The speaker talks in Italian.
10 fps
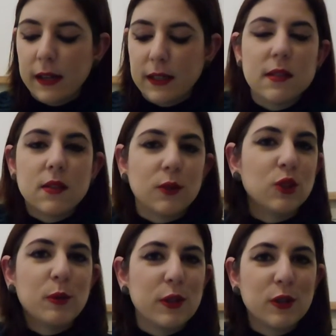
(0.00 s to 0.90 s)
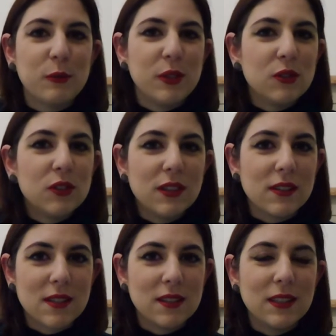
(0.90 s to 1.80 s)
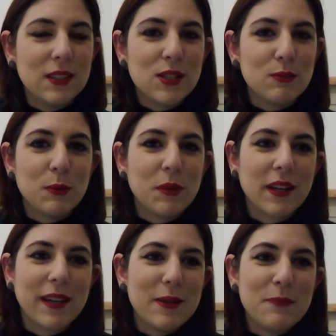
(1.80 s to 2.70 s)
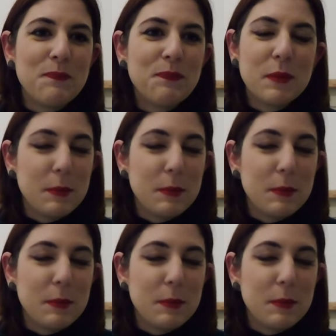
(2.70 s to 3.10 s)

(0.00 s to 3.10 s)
anche se secondo me è un argomento interessantissimo perché